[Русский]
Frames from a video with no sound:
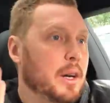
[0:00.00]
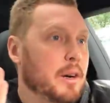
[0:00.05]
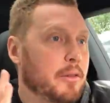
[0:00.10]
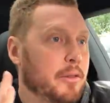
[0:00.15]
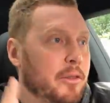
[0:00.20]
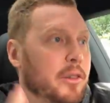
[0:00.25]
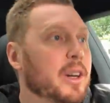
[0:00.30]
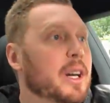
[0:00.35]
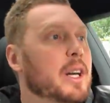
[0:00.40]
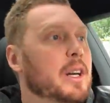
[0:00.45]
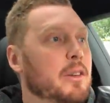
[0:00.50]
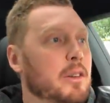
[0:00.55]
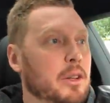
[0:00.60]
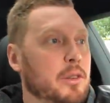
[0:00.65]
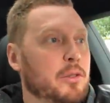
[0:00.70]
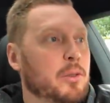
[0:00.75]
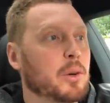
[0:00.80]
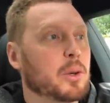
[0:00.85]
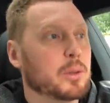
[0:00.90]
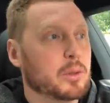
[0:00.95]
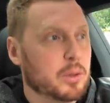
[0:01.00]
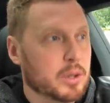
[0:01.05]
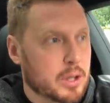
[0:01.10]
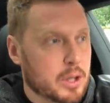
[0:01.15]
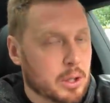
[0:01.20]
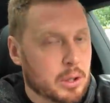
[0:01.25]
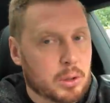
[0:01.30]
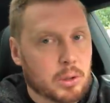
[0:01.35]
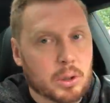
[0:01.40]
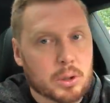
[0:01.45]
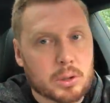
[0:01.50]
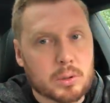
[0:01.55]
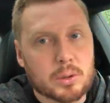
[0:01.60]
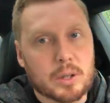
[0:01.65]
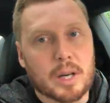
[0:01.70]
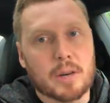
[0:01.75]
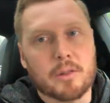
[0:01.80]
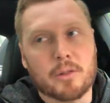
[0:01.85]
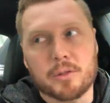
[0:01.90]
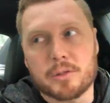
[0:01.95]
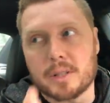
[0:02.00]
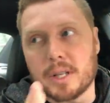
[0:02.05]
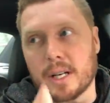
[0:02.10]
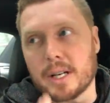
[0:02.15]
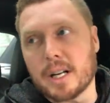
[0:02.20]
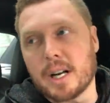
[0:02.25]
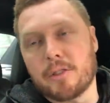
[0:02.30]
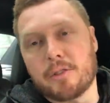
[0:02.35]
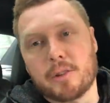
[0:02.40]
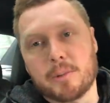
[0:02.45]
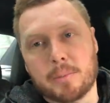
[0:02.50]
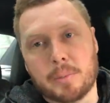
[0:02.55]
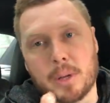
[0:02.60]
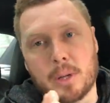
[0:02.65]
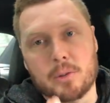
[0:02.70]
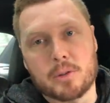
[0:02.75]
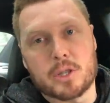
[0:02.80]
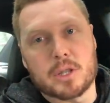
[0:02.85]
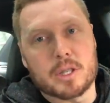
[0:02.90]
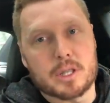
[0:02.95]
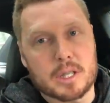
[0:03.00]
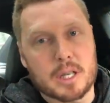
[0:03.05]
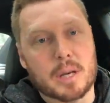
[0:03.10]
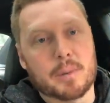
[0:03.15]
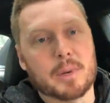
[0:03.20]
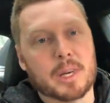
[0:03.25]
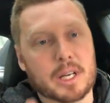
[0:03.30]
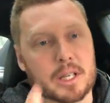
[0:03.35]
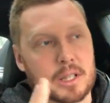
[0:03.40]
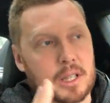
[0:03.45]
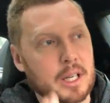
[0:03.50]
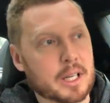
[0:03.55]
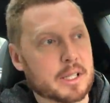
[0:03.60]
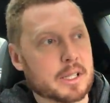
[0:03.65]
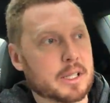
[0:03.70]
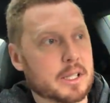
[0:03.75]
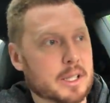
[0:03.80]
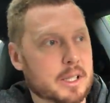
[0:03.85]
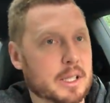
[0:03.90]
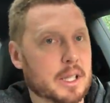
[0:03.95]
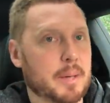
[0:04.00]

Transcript: Выигрывает в конкурсе тот, у кого фотография получится самая классная,